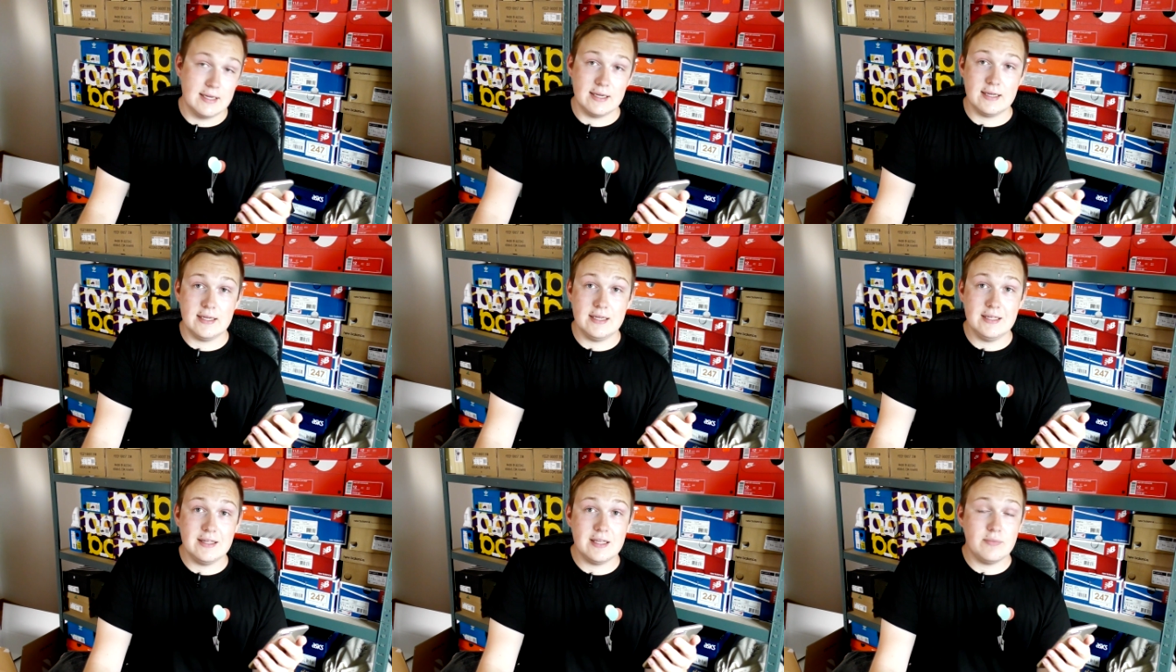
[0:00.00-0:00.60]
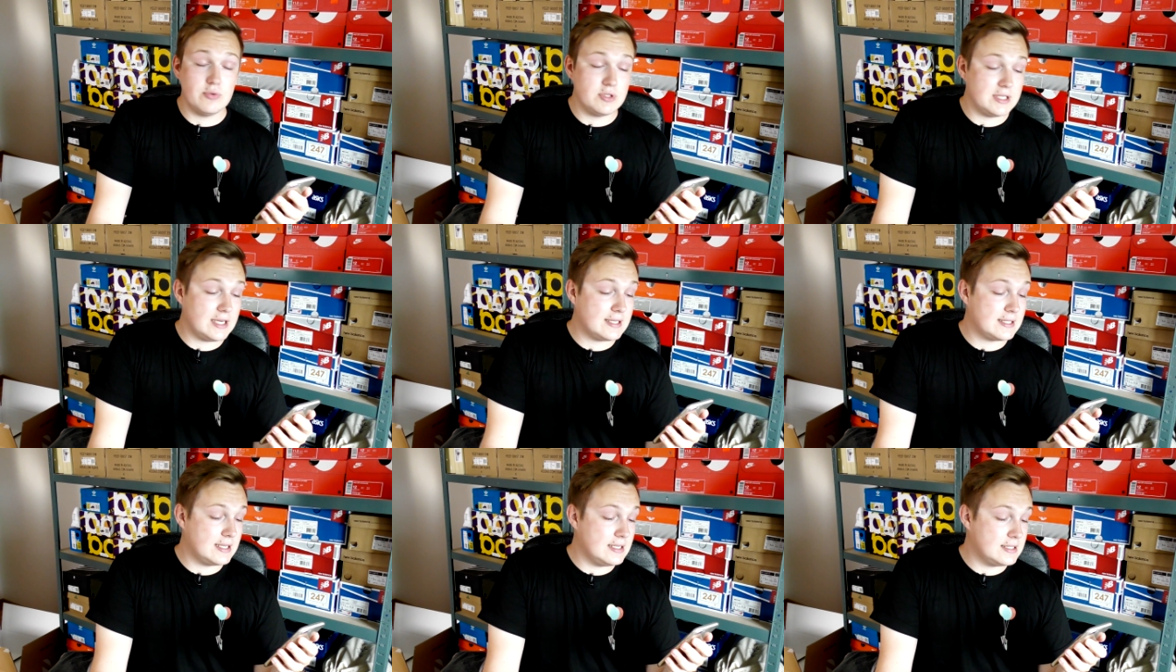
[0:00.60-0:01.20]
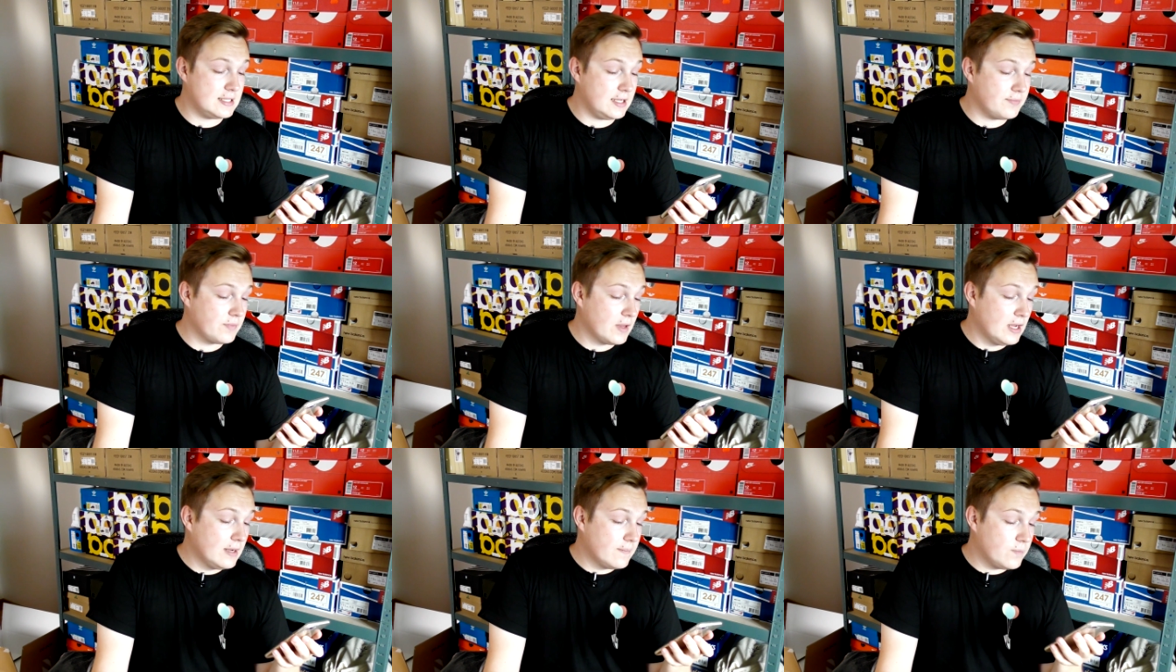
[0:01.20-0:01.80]
E, innej buciarskiej z nim.
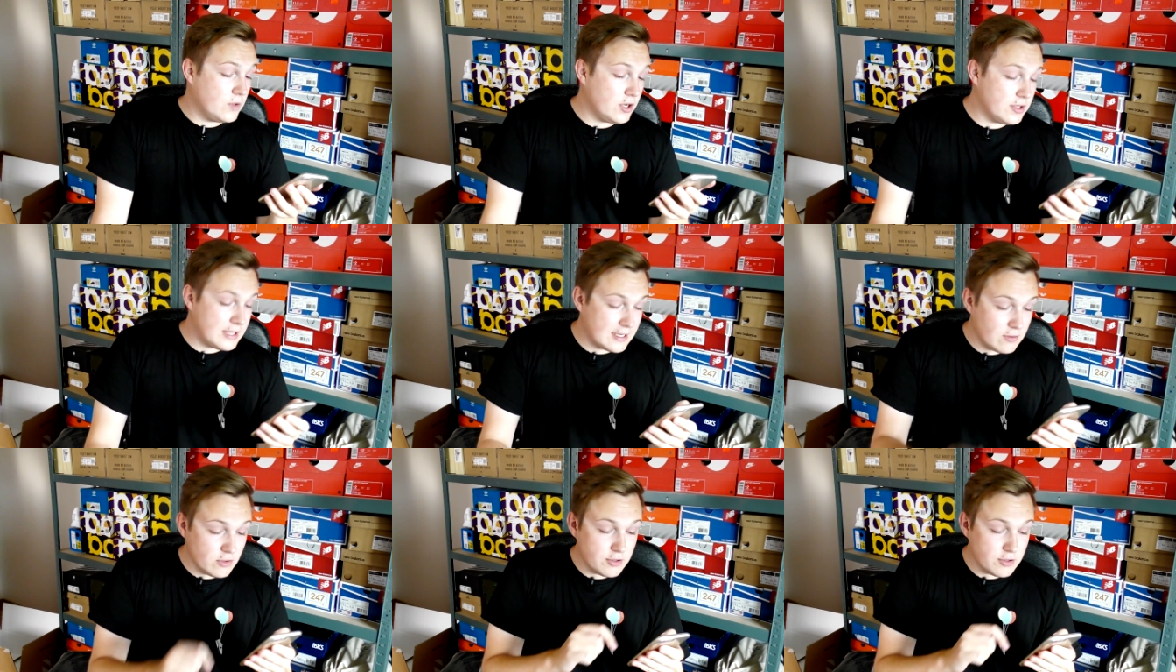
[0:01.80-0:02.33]
No i taką